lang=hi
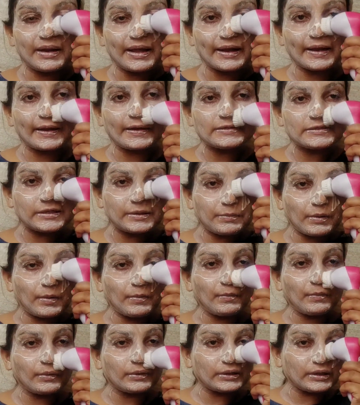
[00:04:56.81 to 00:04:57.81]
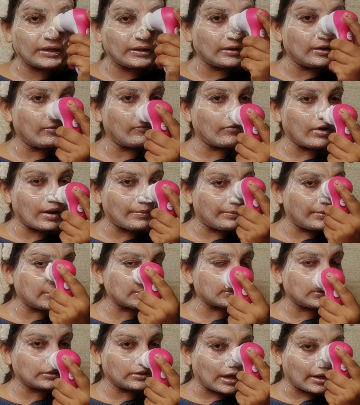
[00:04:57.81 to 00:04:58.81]
ब्लैक हेड्स की प्रॉब्लम होती है ना वहाँ पे
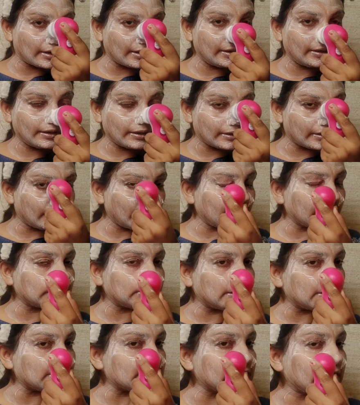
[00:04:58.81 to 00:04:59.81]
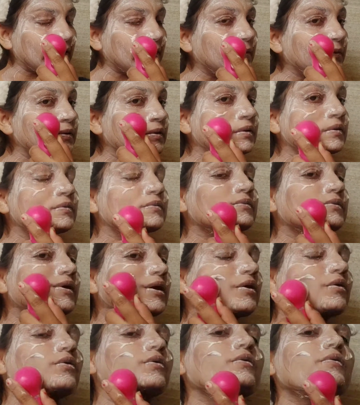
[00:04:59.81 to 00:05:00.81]
इसको टारगेट करके अच्छे से
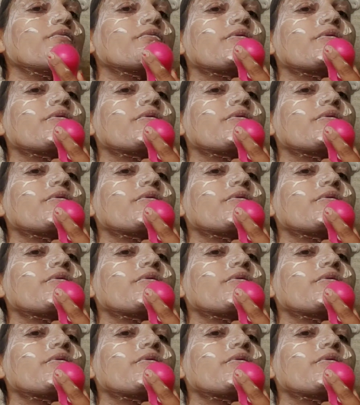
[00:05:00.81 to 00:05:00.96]
करो